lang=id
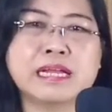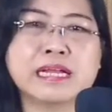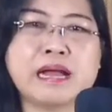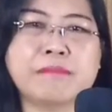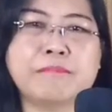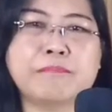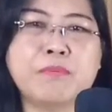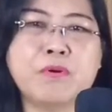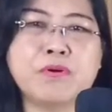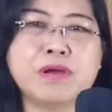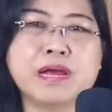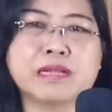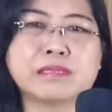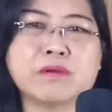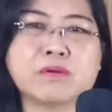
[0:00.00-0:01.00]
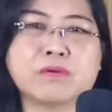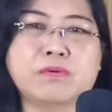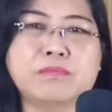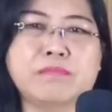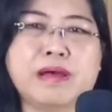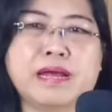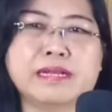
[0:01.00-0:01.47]
kampung, atau
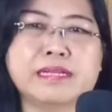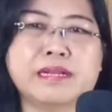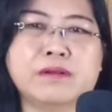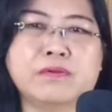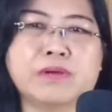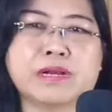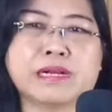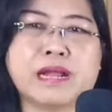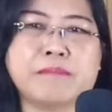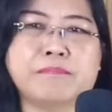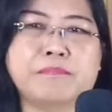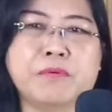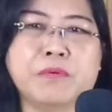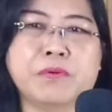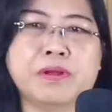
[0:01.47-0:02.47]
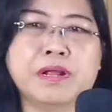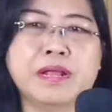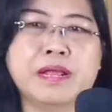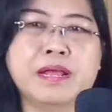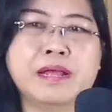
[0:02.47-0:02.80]
rumah di luar kampung,